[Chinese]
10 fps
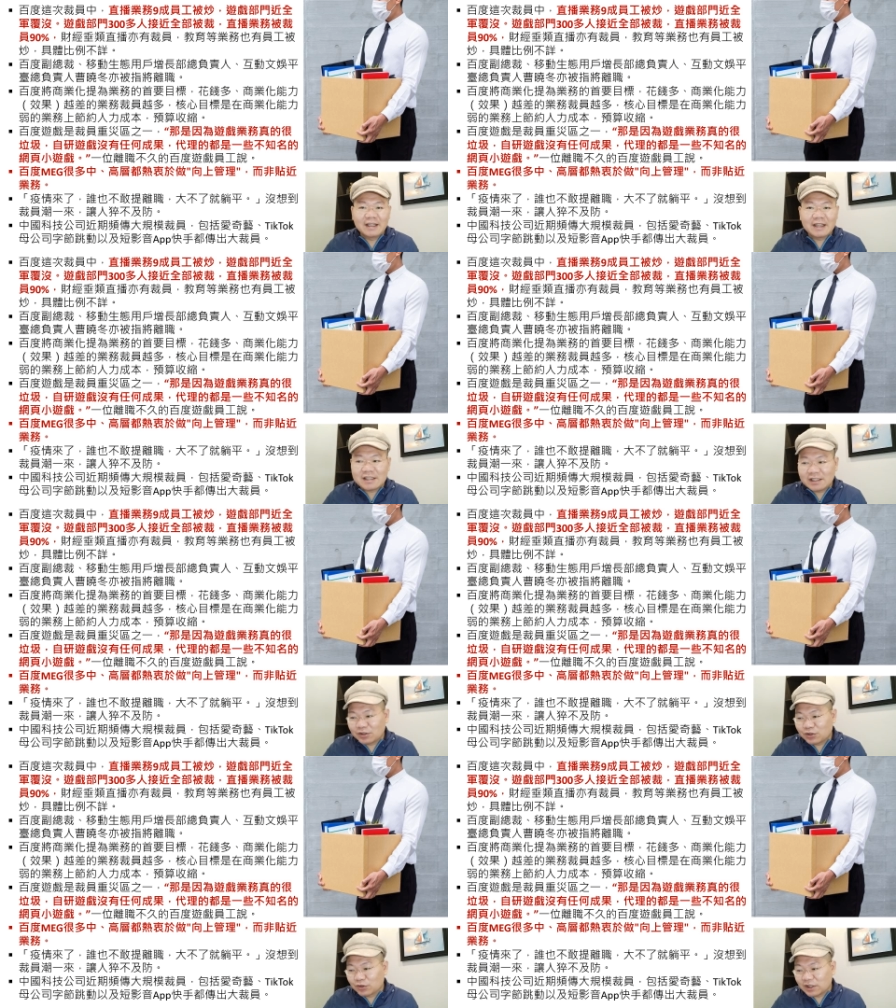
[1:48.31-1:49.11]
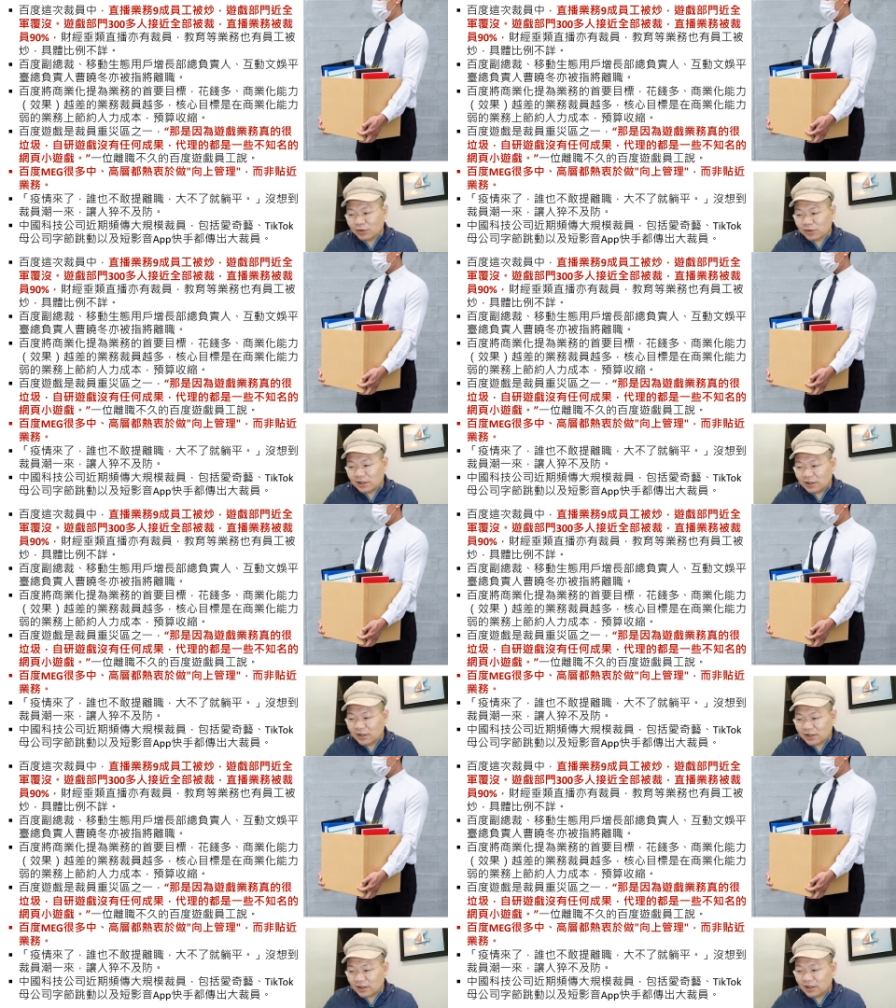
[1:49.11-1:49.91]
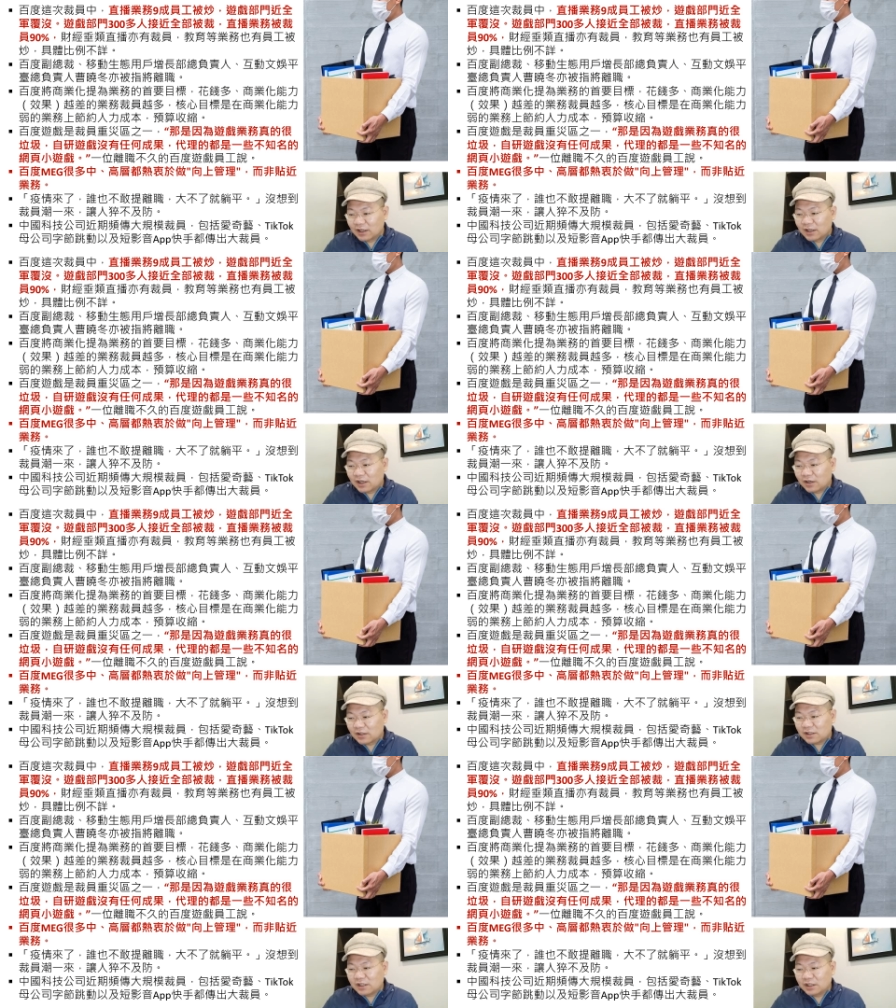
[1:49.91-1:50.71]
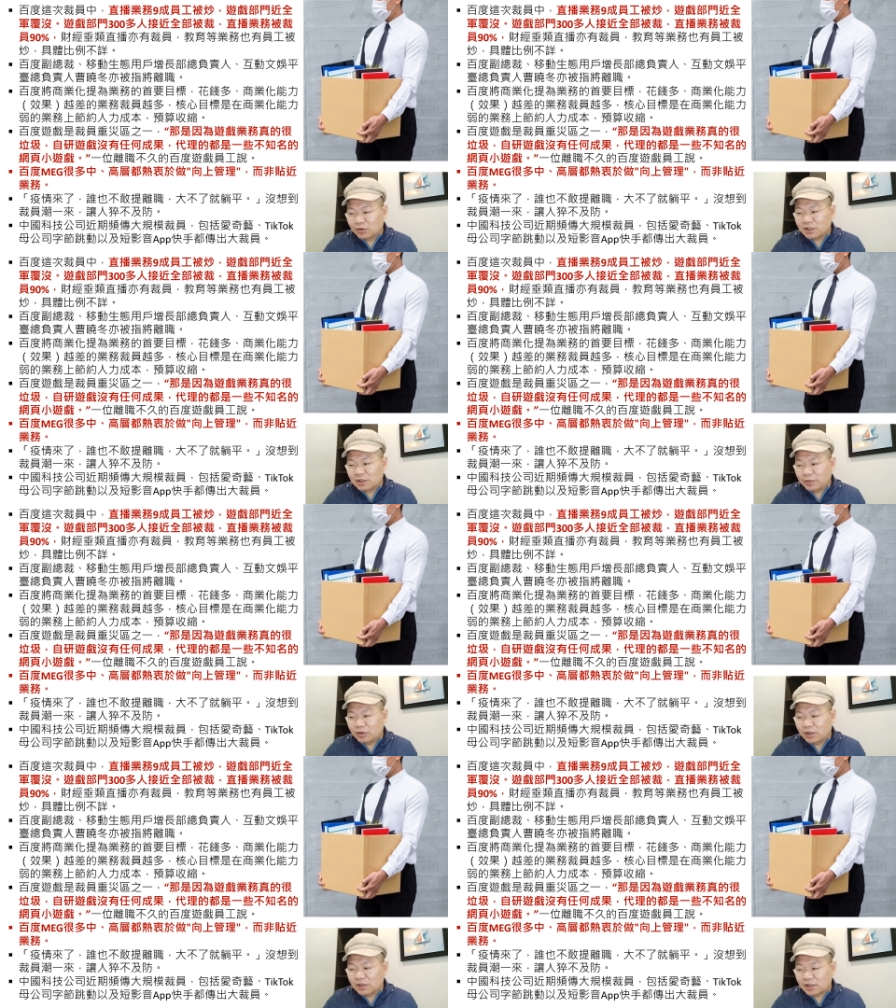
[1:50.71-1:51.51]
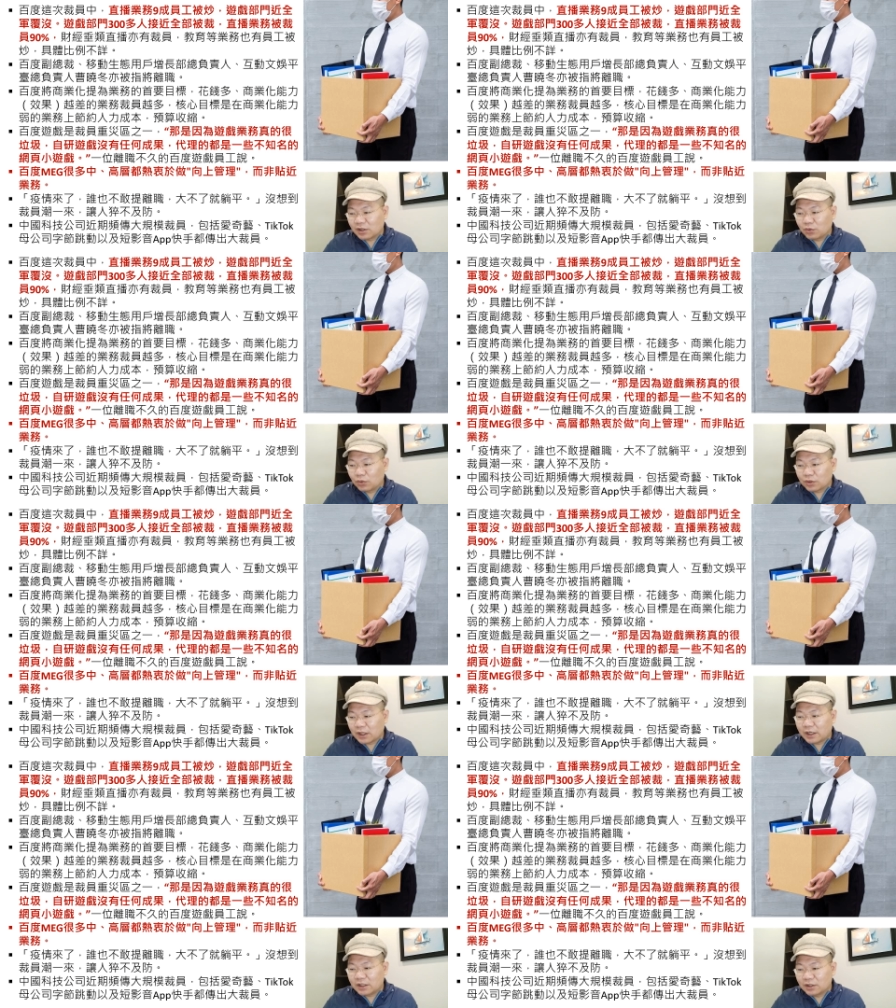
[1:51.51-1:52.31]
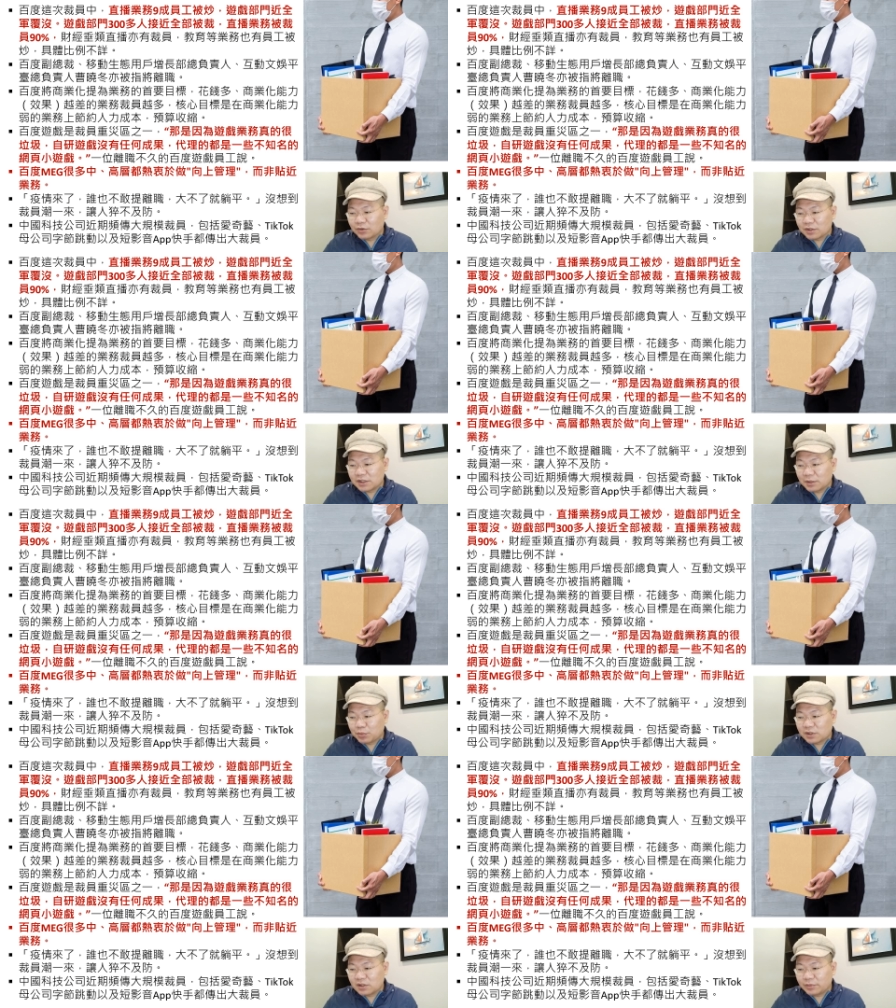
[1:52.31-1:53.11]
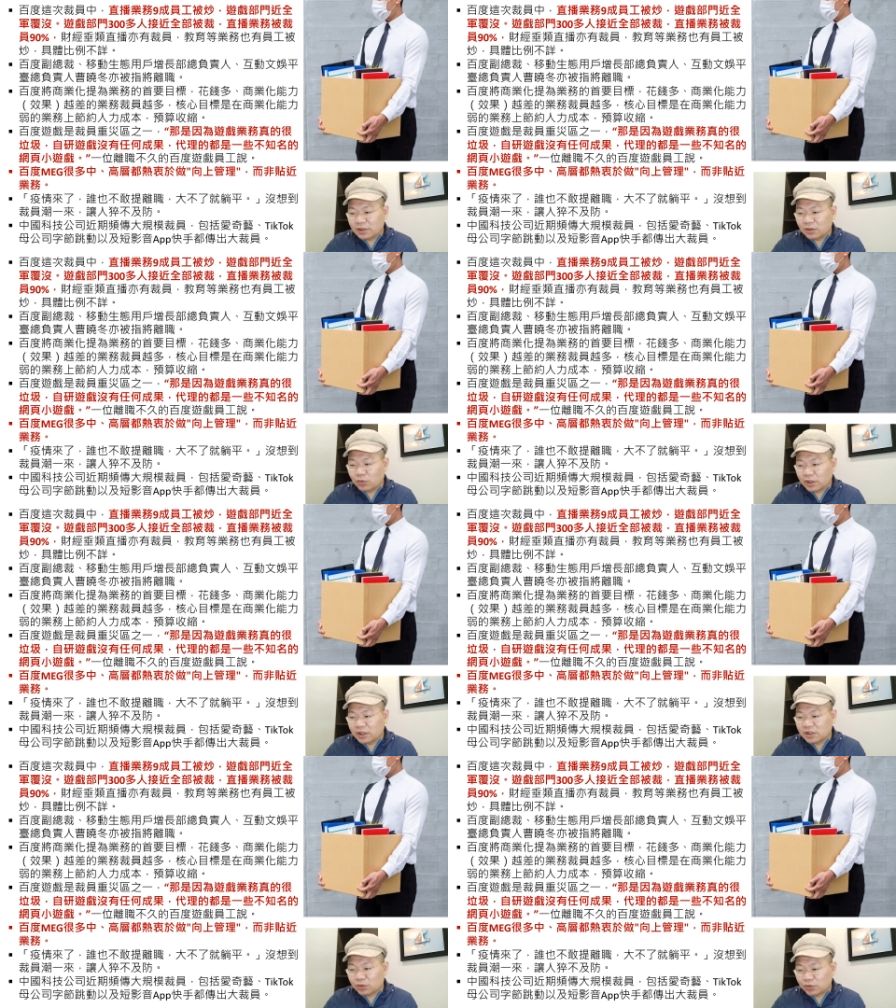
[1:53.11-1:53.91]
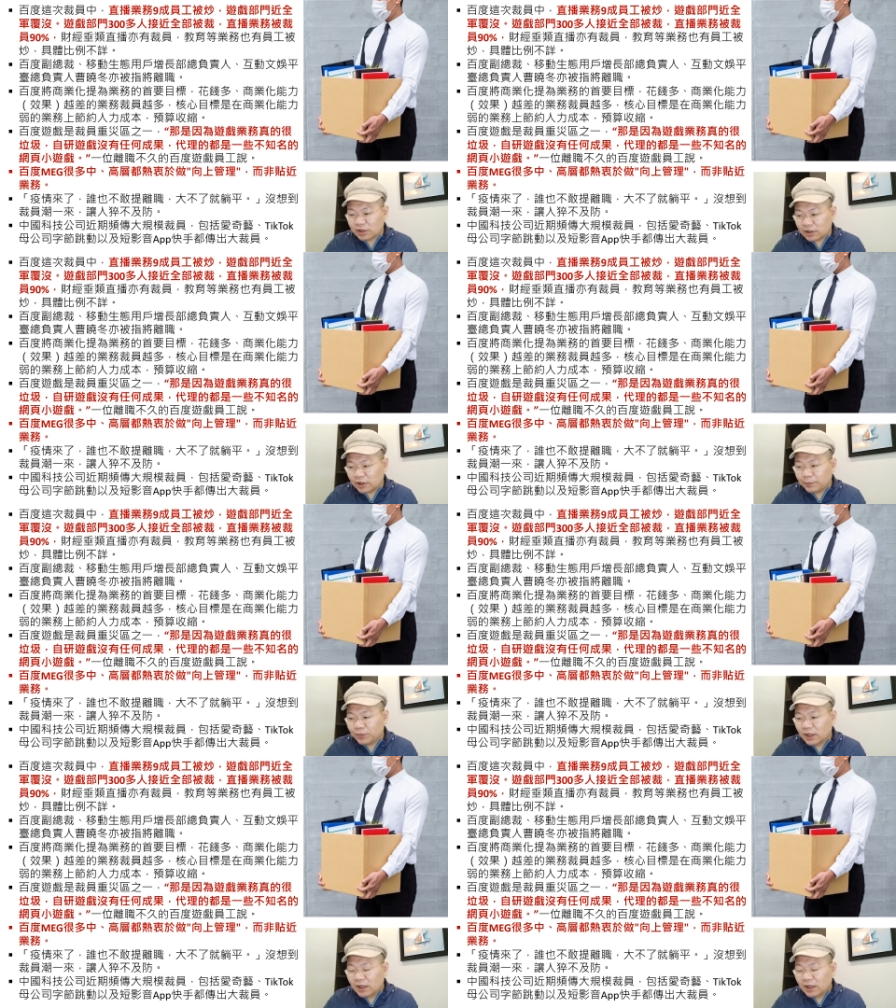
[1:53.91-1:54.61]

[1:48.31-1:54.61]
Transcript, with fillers: 连他自己都说自己公司很垃圾啊，自研游戏没有任何成果，代理的都是一些不知名的网页小游戏，哈。